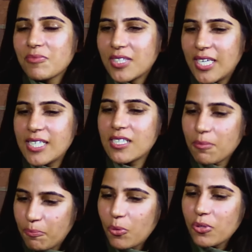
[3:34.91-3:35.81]
they
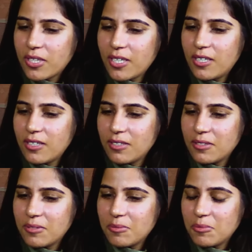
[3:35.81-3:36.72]
supported
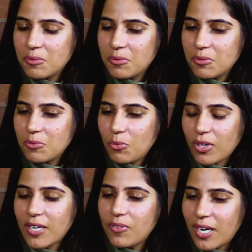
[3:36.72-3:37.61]
uh,
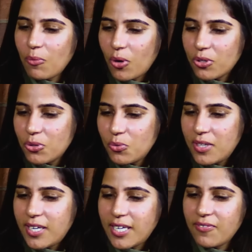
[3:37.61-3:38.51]
whatever I want to do
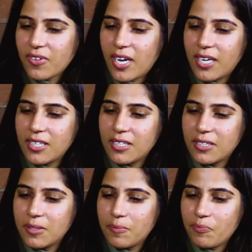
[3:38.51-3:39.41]
in life, and
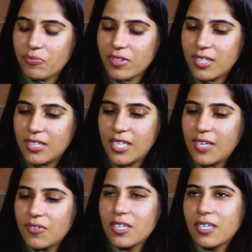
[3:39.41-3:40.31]
um, they
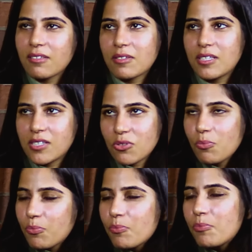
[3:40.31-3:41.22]
never. So
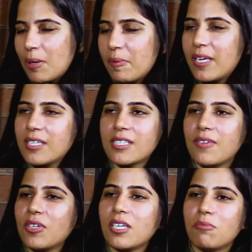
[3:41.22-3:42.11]
my parents
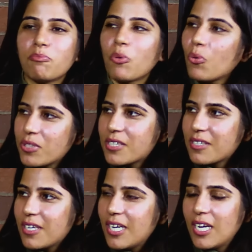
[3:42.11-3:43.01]
never
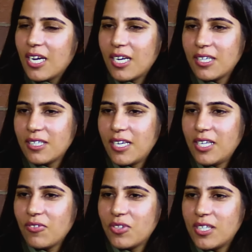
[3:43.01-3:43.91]
imposed
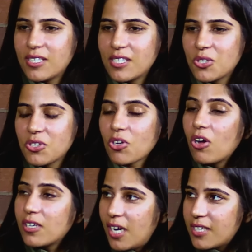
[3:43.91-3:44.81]
any of their decisions
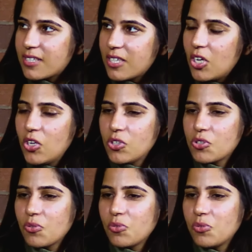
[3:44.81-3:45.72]
on us.
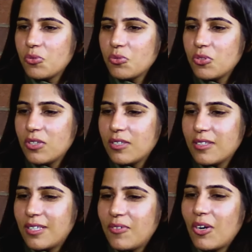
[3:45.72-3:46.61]
So
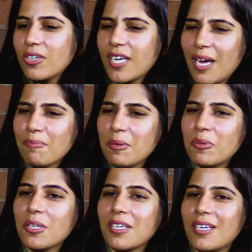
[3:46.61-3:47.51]
they were not happy,
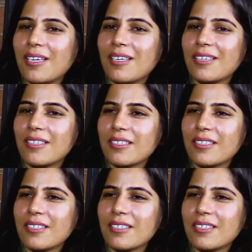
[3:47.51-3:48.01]
but they